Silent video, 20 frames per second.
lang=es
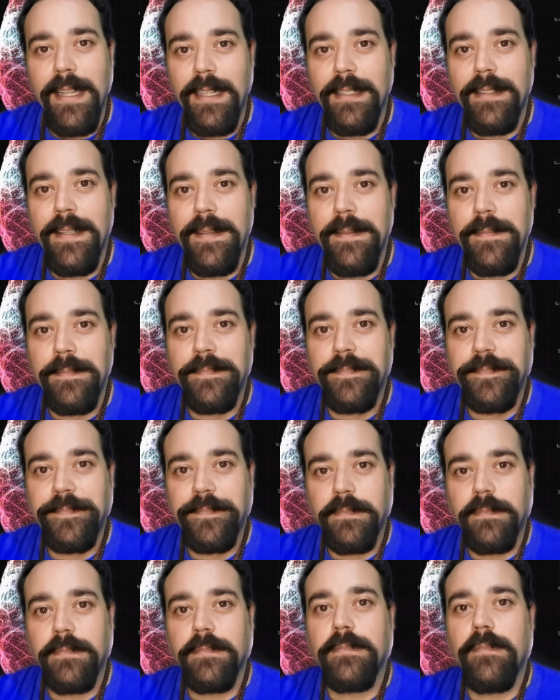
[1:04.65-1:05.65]
recta,
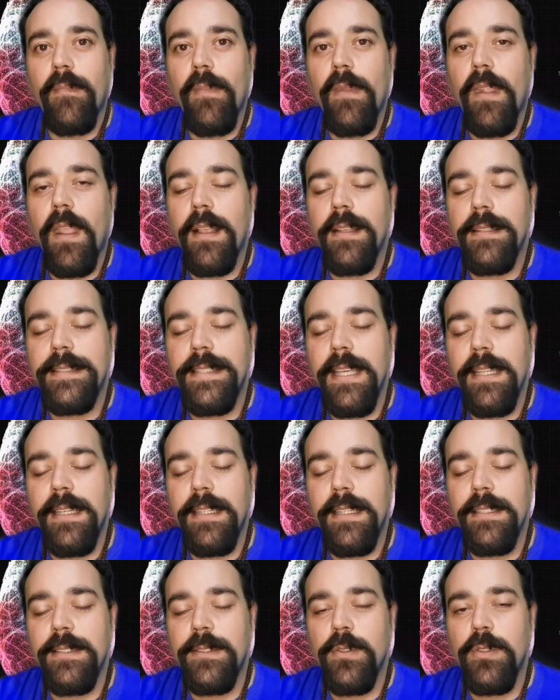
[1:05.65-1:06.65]

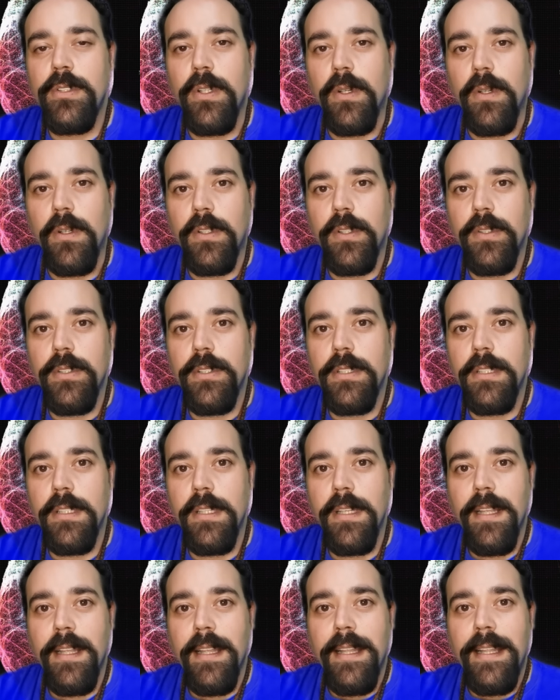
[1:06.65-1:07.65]
cierres tus ojos,
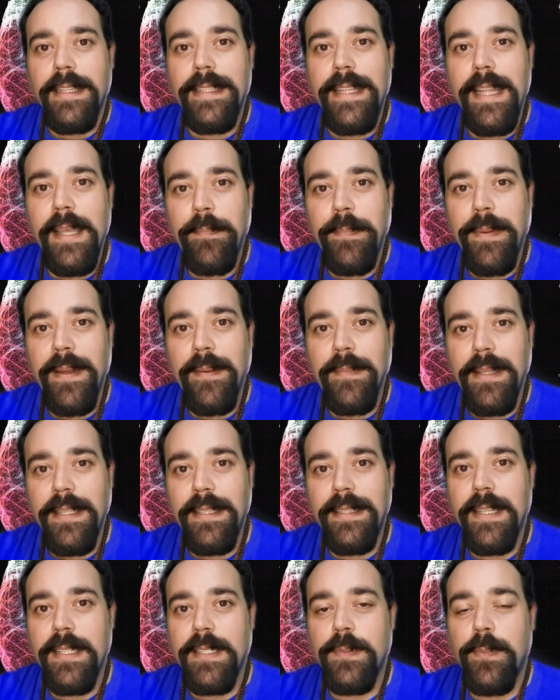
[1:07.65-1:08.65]
te
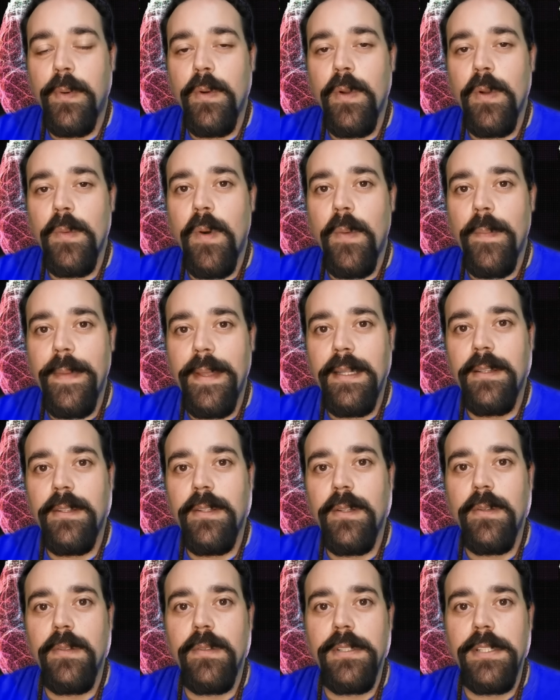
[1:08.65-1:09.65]
permitas por un
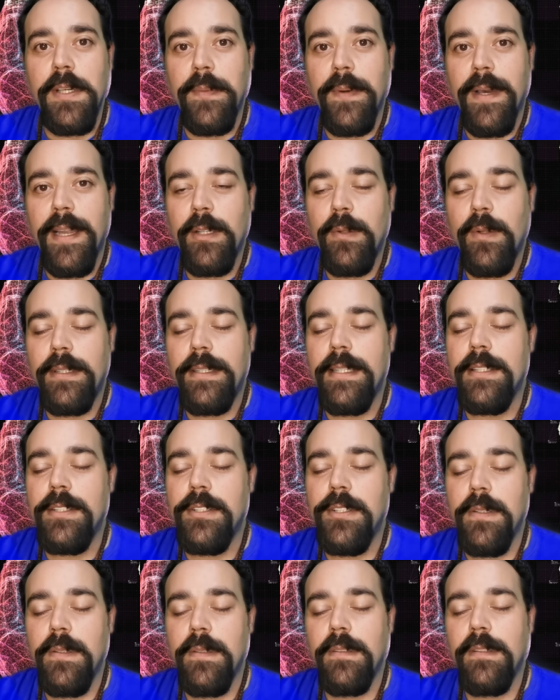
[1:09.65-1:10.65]
momento llevar tu
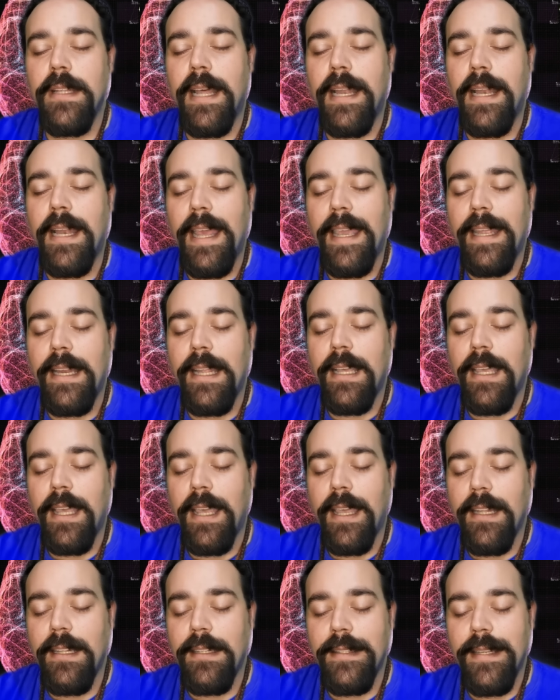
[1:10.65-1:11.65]
atención al aire
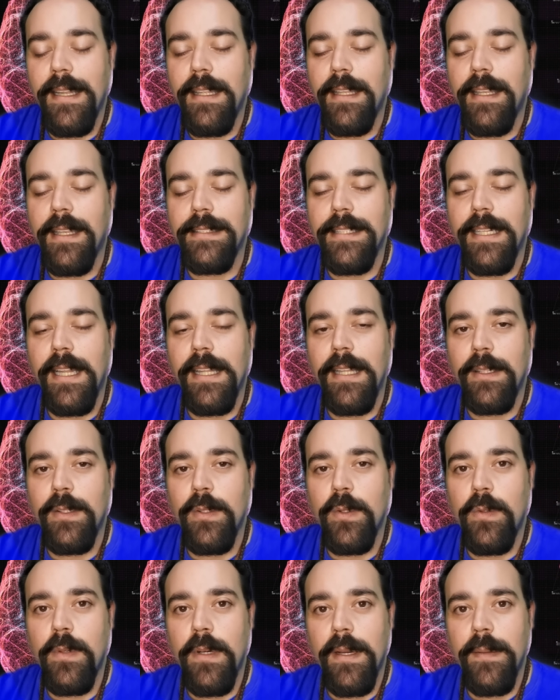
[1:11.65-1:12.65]
que entra y que sale de
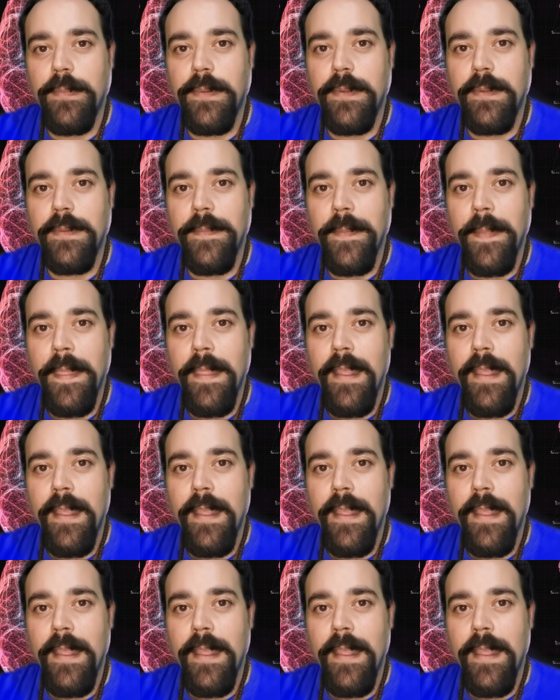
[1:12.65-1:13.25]
tu cuerpo,